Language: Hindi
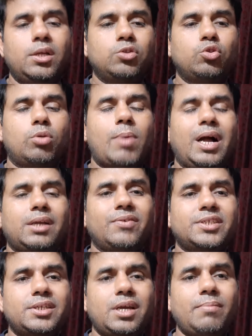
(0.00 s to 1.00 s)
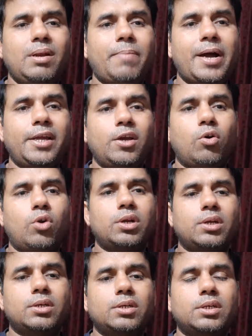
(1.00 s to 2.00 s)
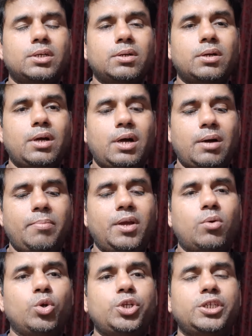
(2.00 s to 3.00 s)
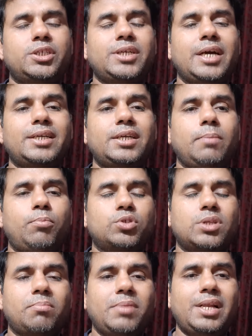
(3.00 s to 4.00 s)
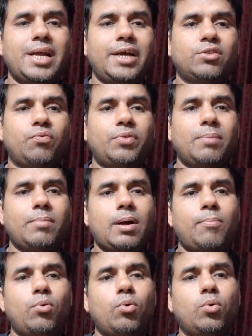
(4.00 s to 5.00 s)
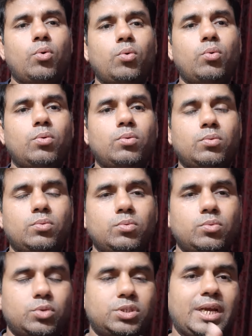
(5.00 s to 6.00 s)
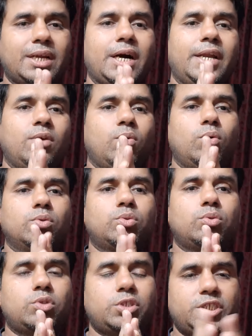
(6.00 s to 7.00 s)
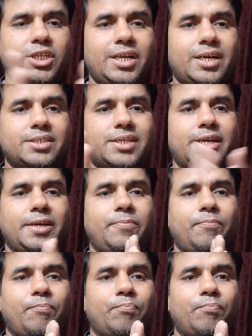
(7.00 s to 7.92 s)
दुर्भाग्यवश नहीं मिल पाई और हमने कोशिश किया कि ये पुस्तक मिल जाए तो फिर हम आप लोगों को उस जानकारी को शेयर कर सकें